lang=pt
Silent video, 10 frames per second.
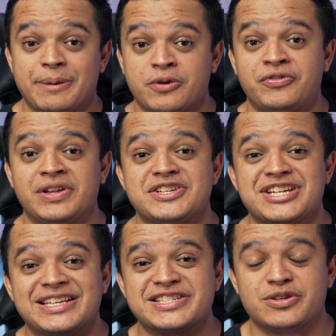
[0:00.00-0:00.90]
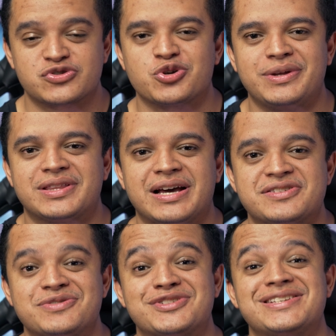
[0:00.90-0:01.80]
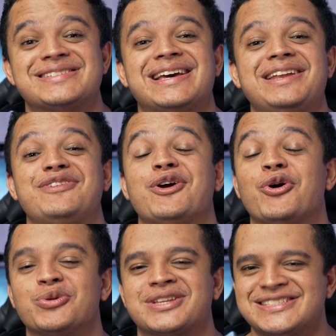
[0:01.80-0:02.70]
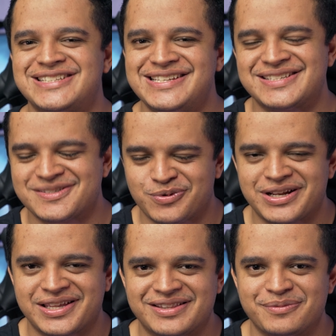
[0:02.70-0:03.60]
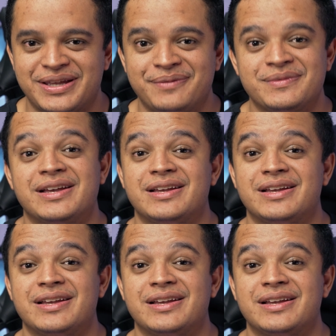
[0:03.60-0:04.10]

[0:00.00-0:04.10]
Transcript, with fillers: E aproveita e já deixa nos comentários se vocês querem ver outras listas por aqui também.